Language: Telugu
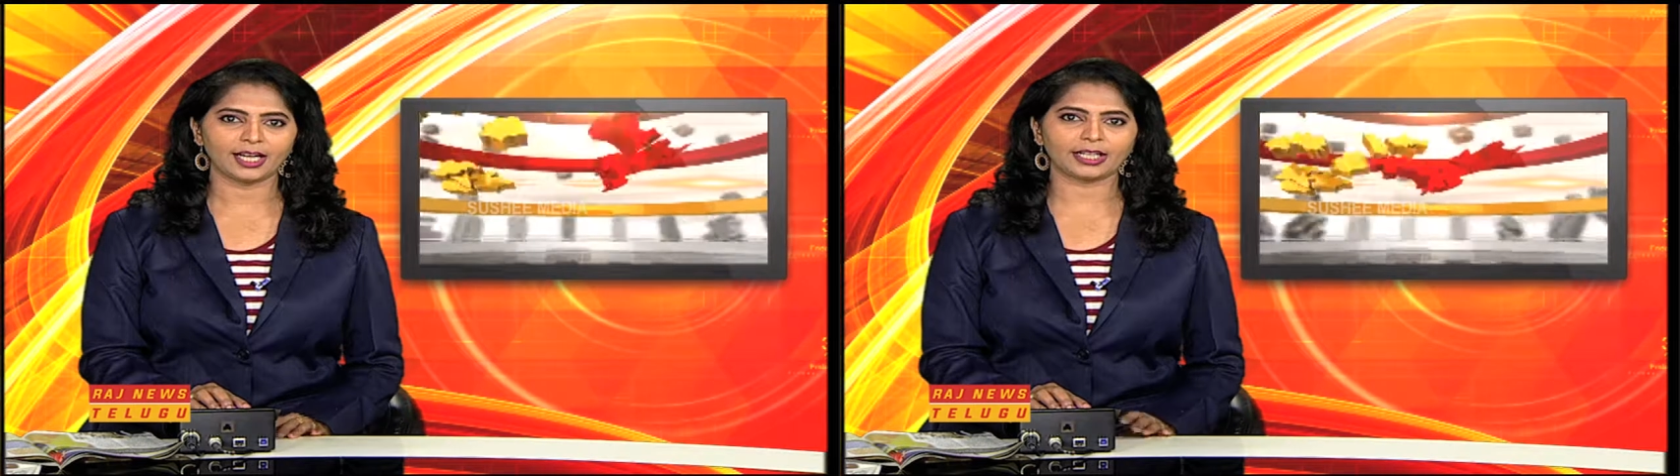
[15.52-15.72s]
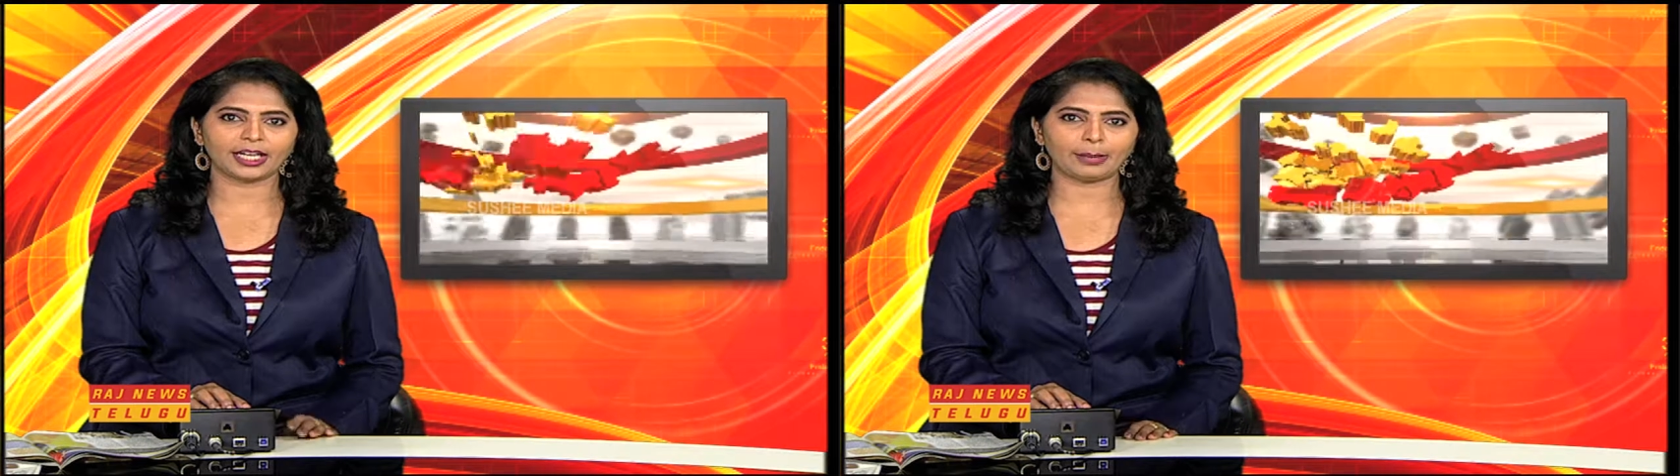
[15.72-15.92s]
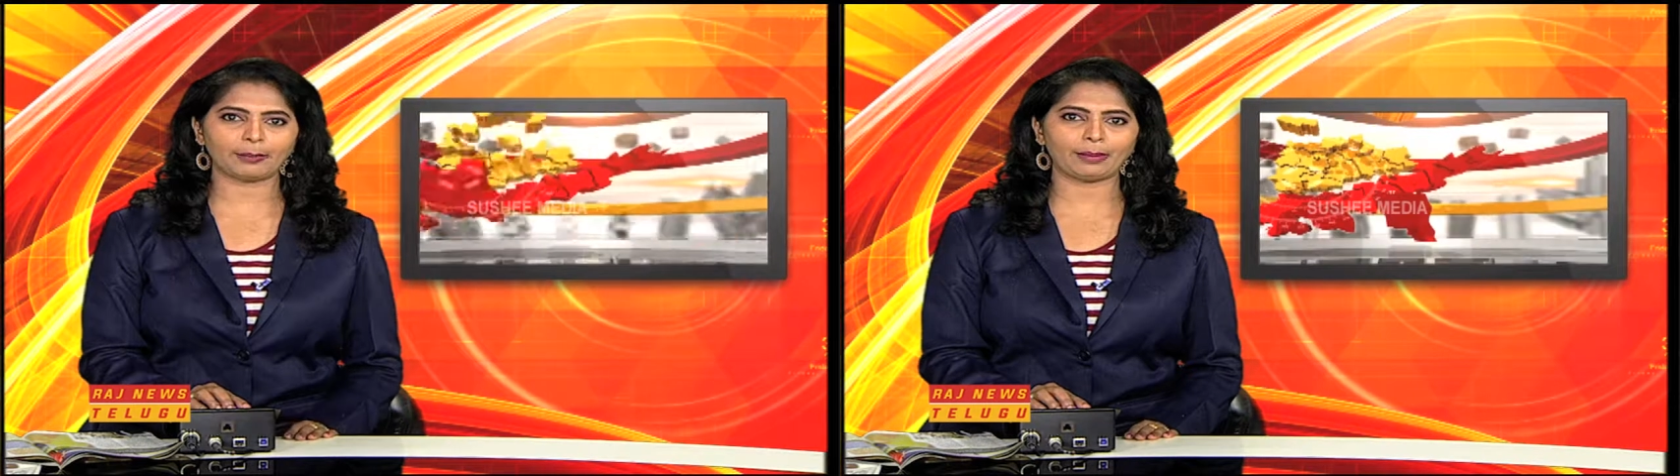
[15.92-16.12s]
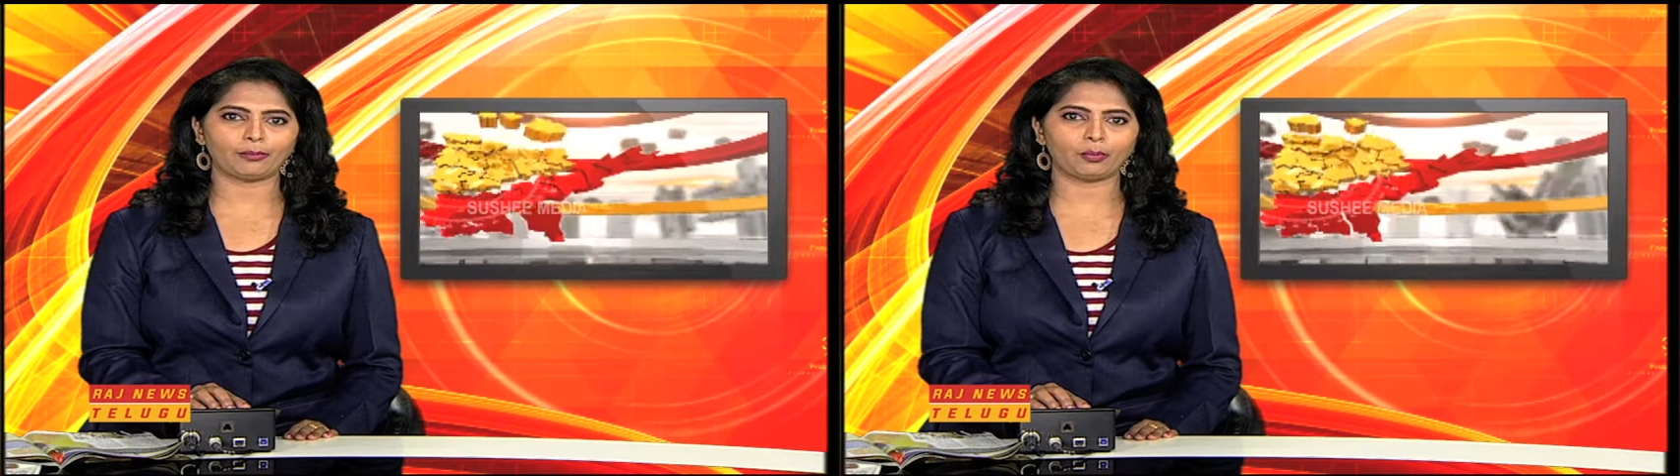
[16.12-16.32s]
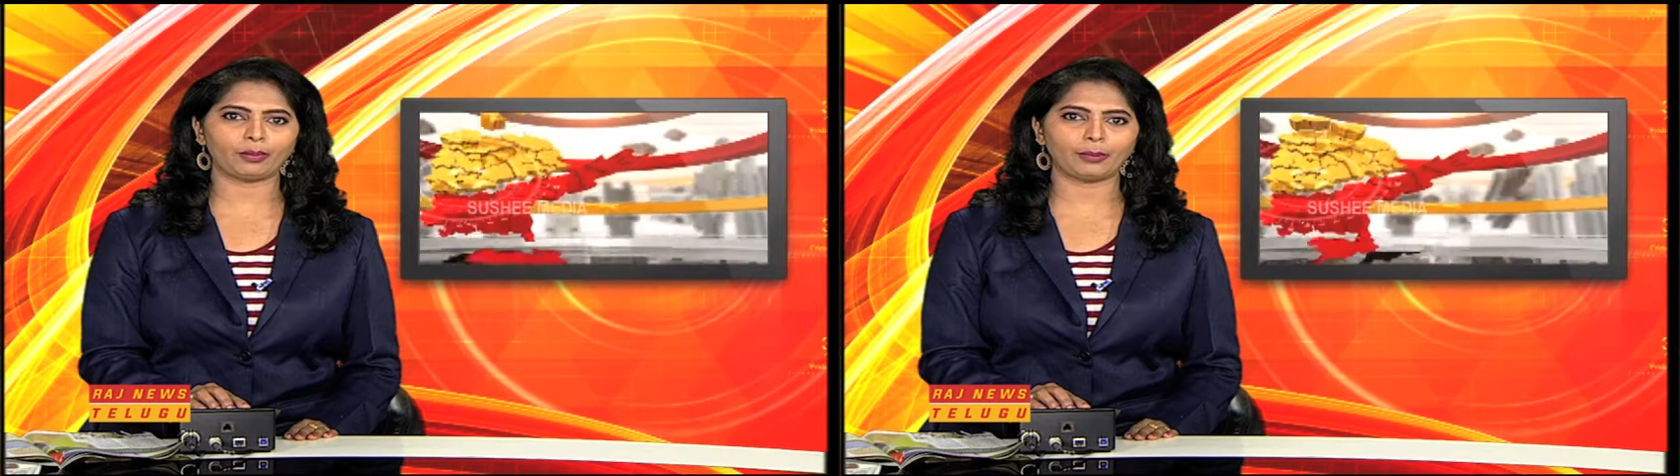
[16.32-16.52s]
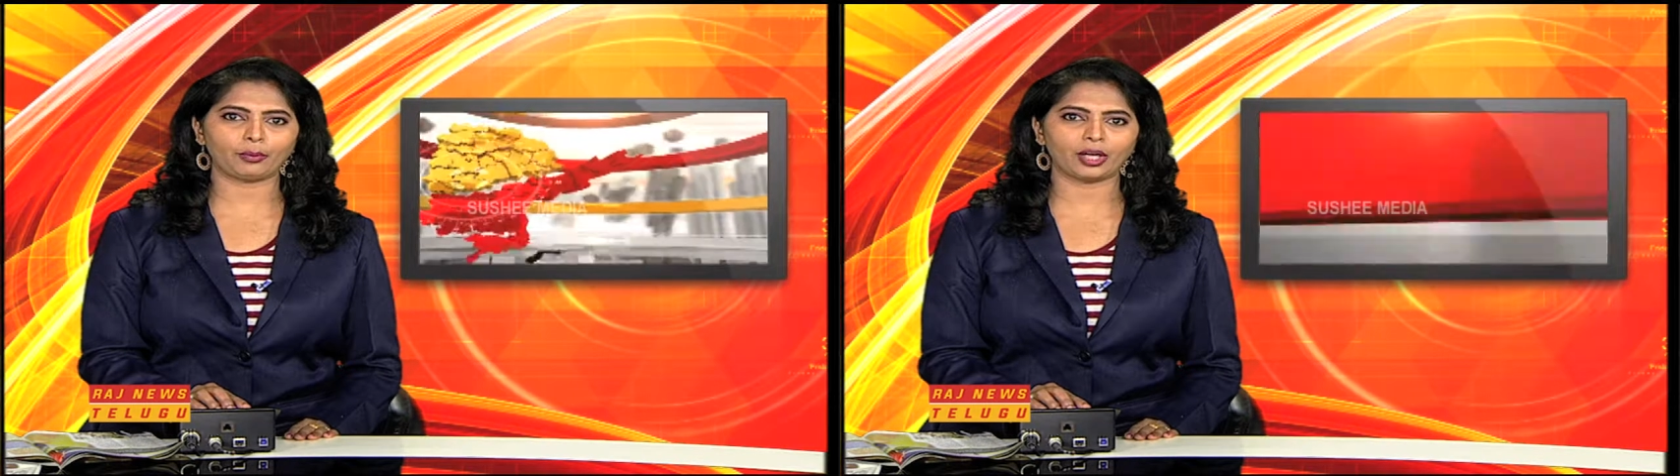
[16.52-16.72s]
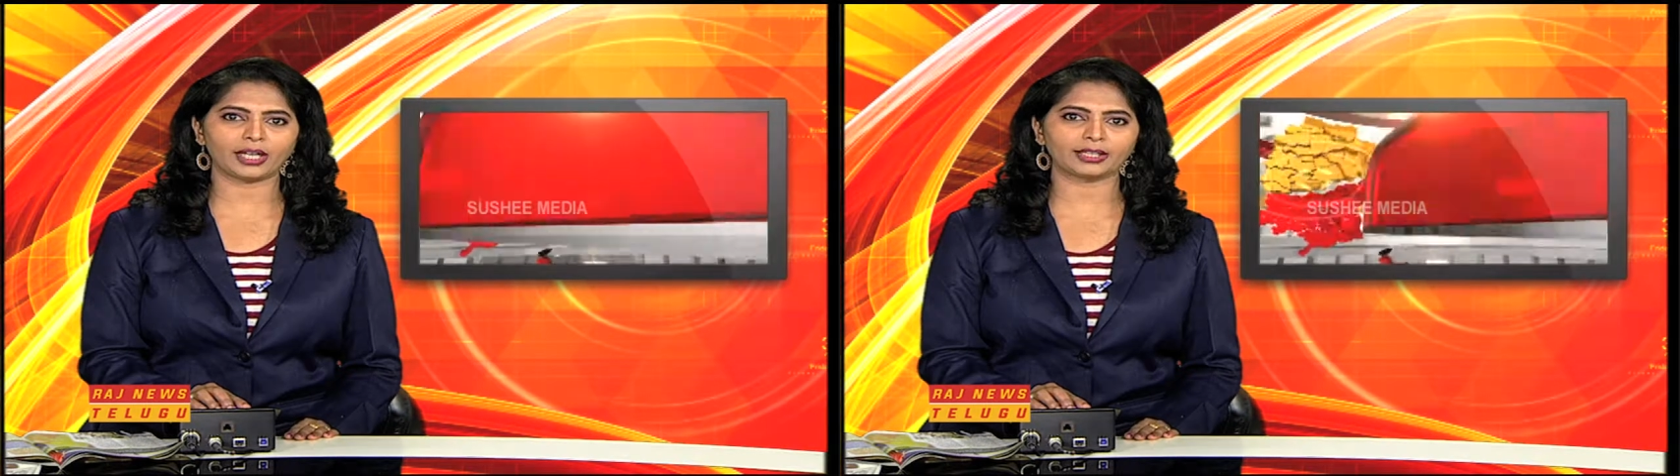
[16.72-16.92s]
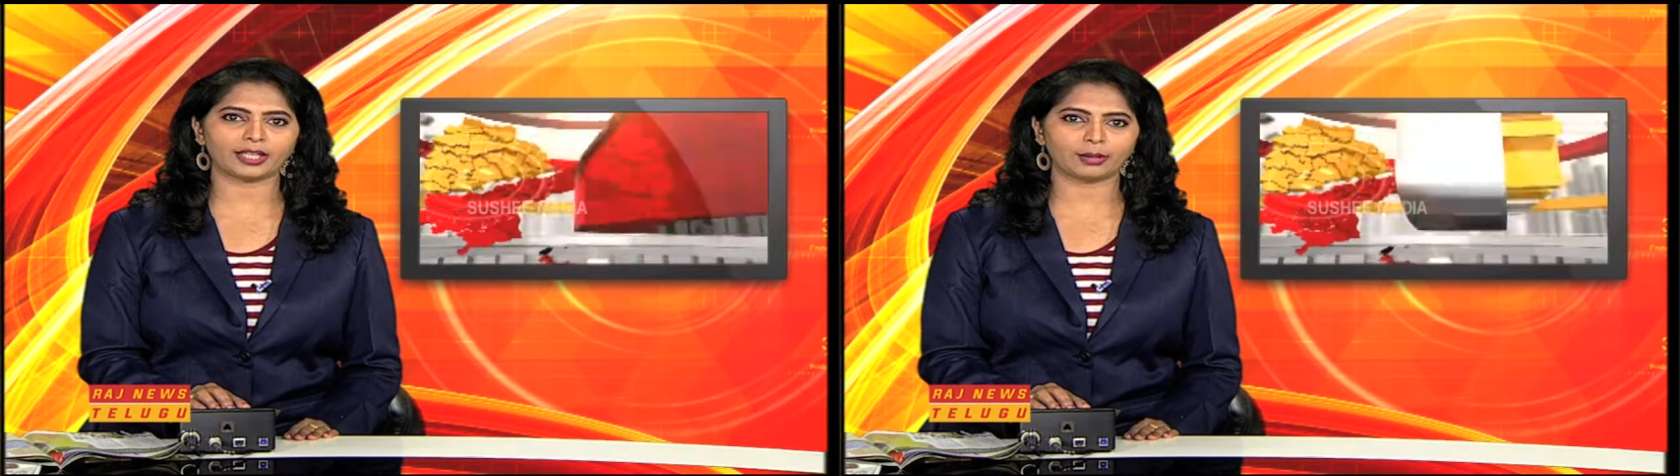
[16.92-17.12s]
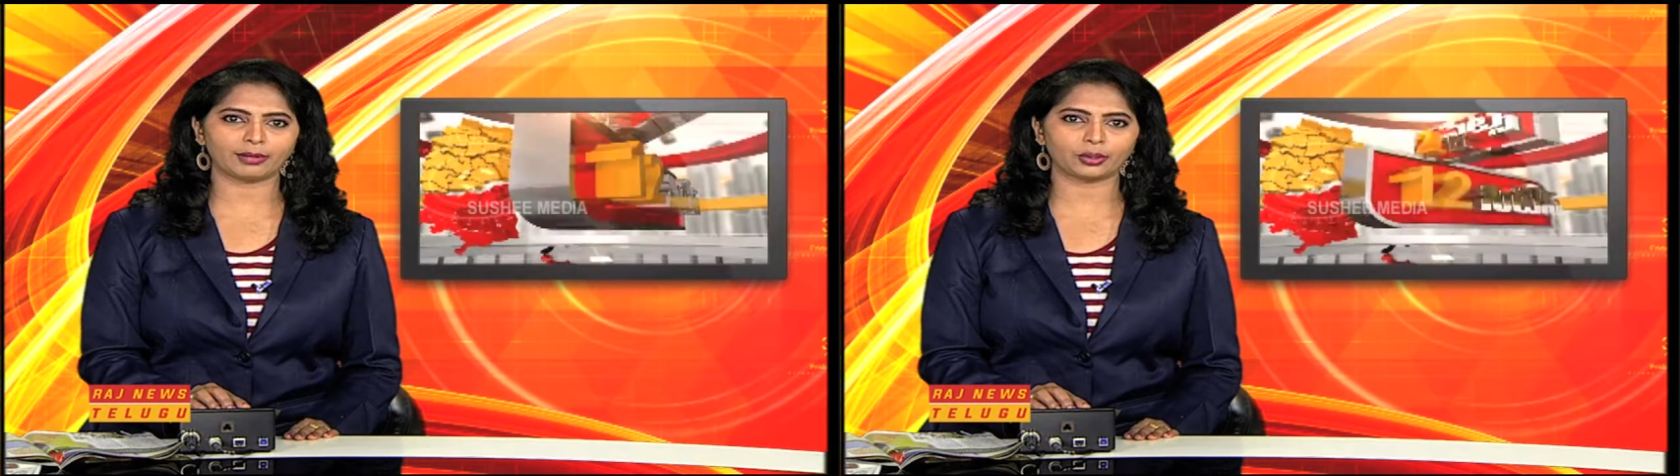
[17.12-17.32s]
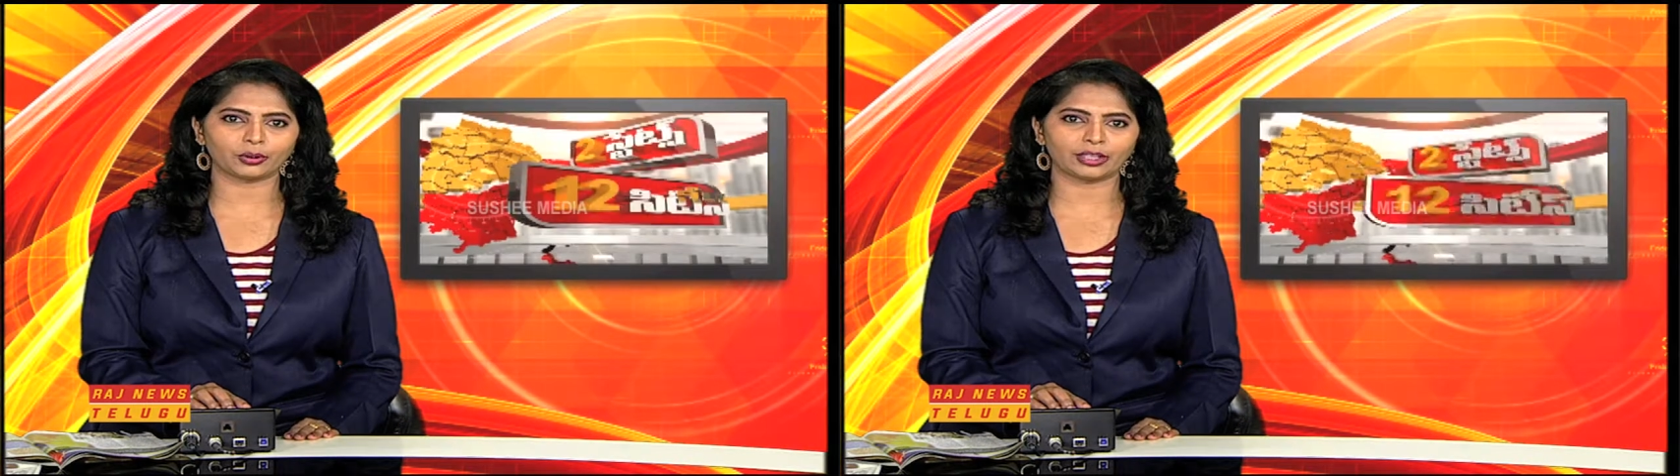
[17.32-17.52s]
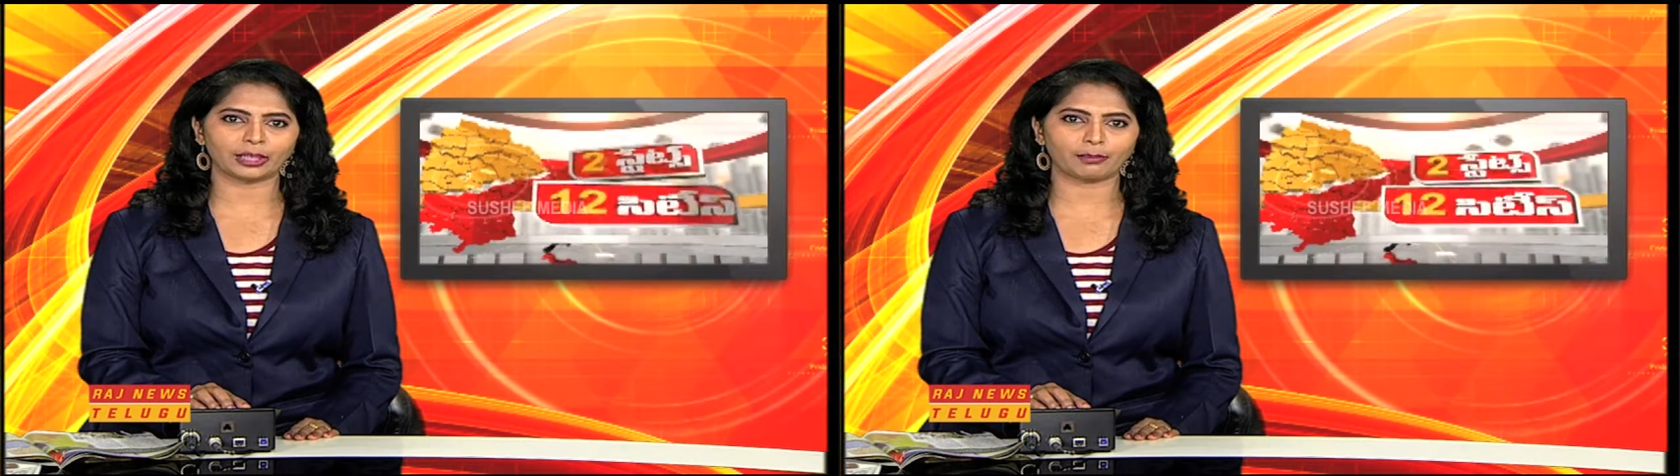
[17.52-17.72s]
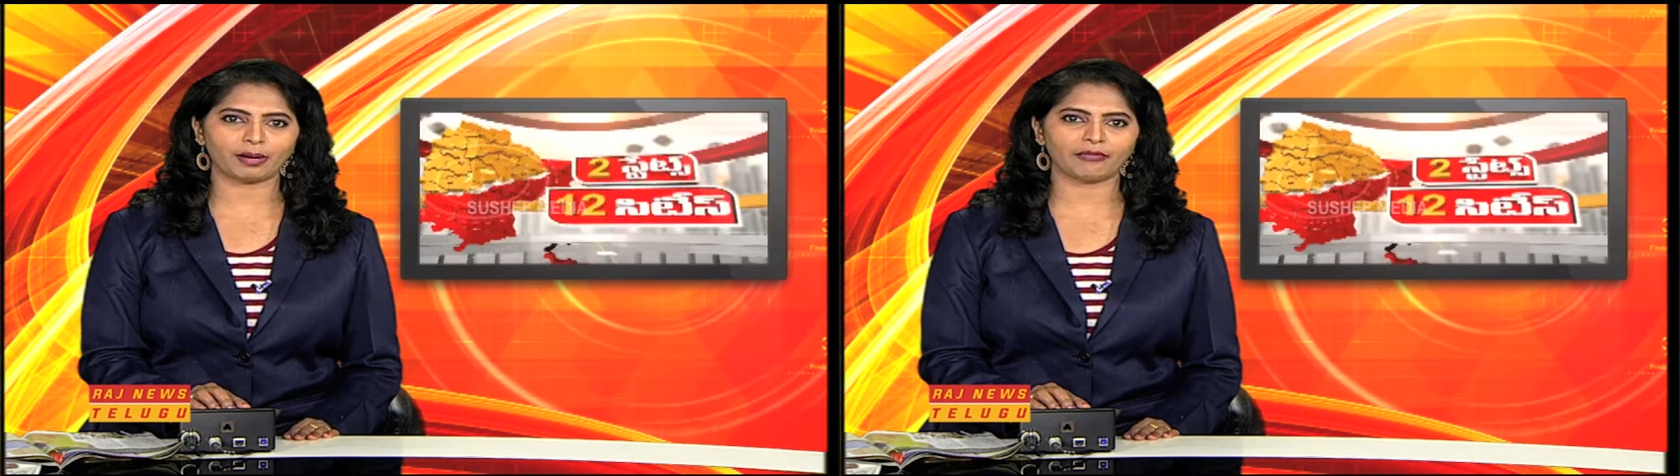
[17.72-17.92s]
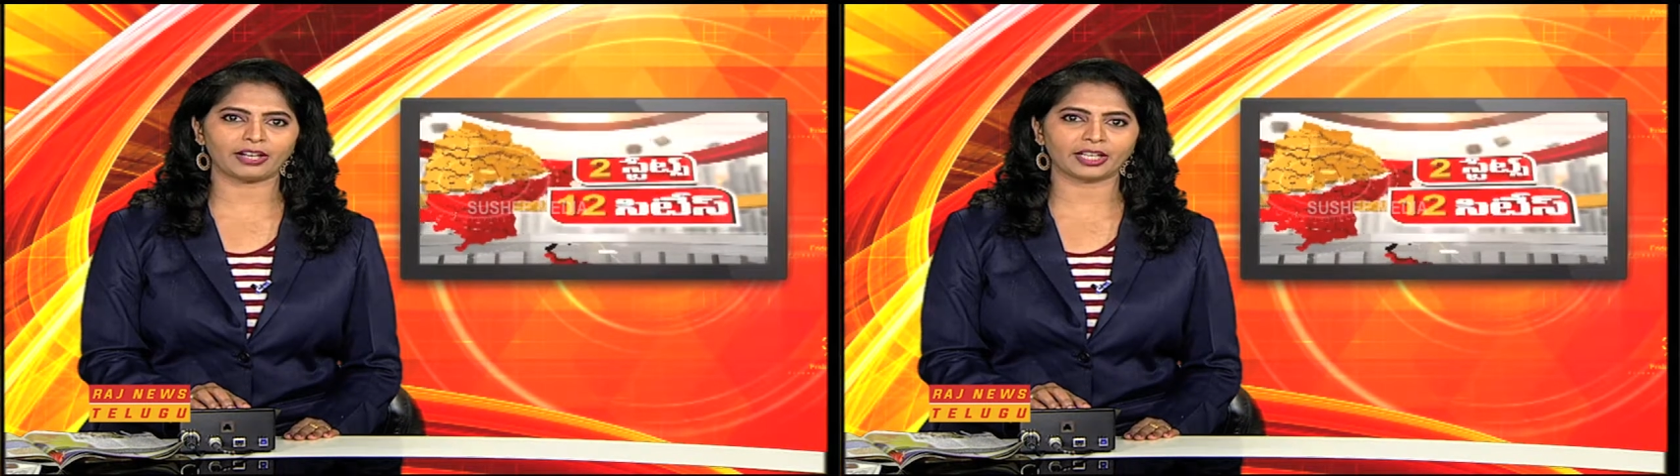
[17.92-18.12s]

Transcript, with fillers: టీడీపీ బొబ్బిలి పుల్లా తిరగబడుతుంది తప్ప